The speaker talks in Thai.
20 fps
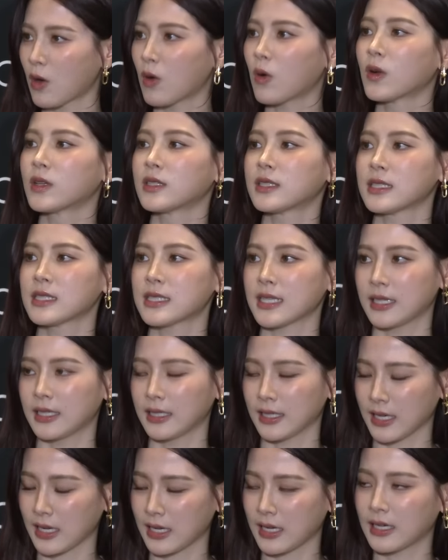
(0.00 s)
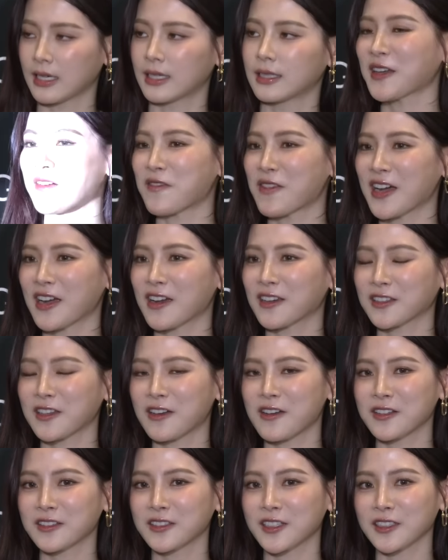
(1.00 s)
2คนจริงๆแต่ว่าก็
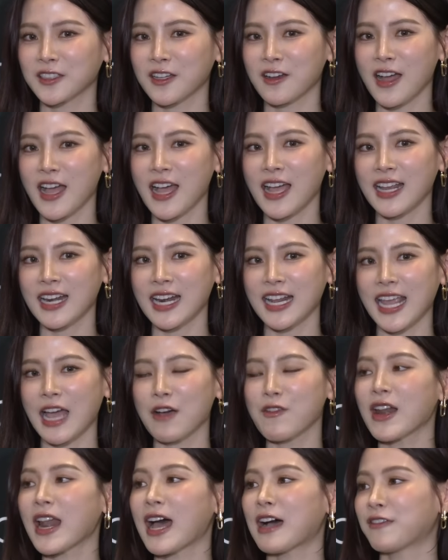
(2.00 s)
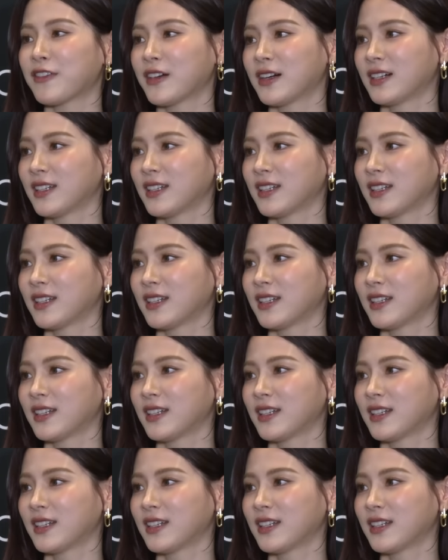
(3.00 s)
ต้องให้ระยะเวลาเฟิ